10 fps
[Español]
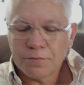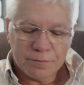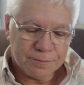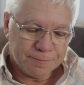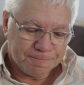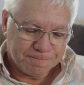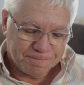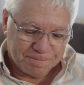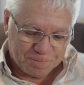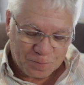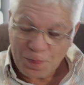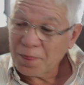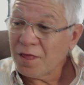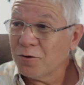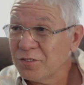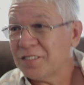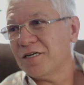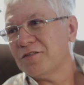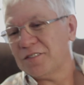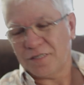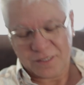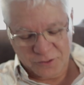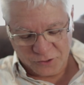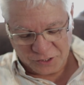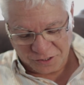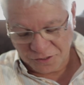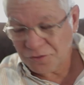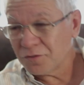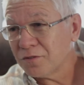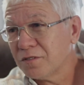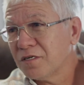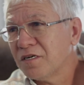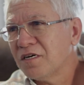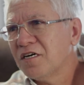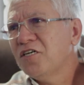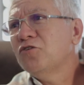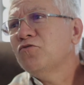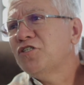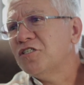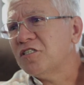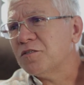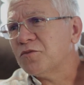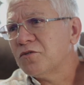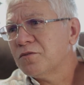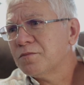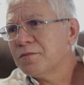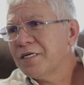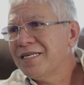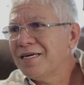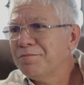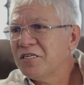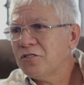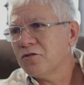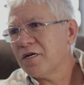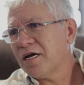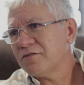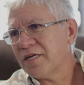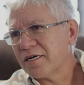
Mm, yo entiendo ese razonamiento. ¿Y el diezmo? ¿Se lo menciona en la